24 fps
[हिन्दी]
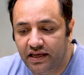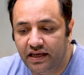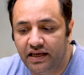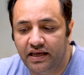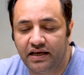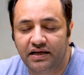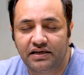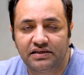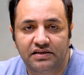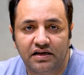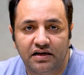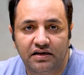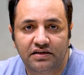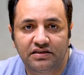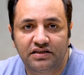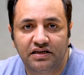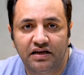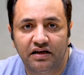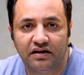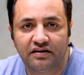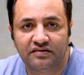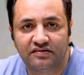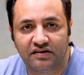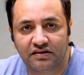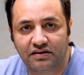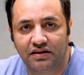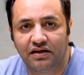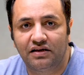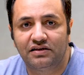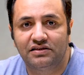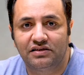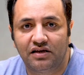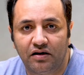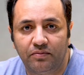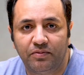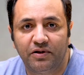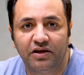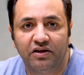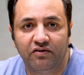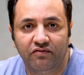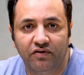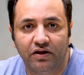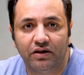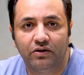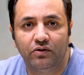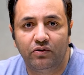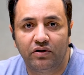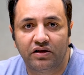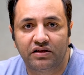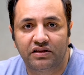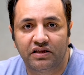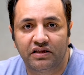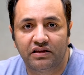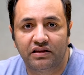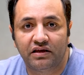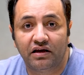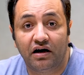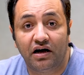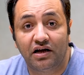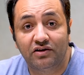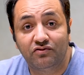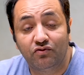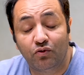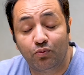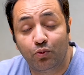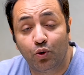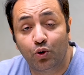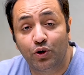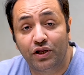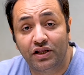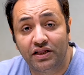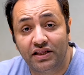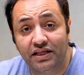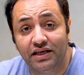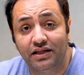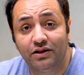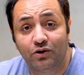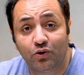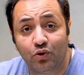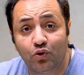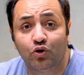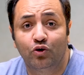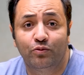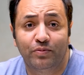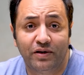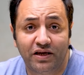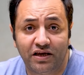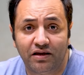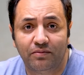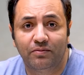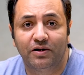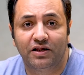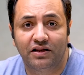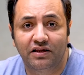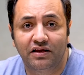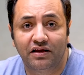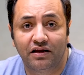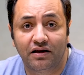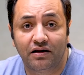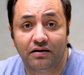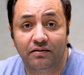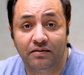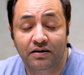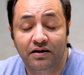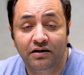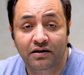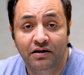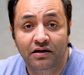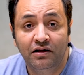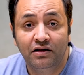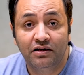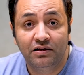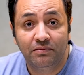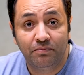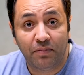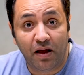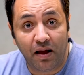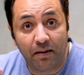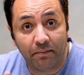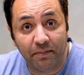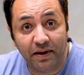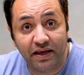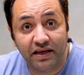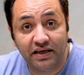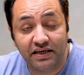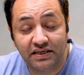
एक हज़ार शेयर सत्तर हज़ार रुपये की वैल्यू रखते थे आज वो पौने तीन करोड़ रुपये के बन गए हैं हमें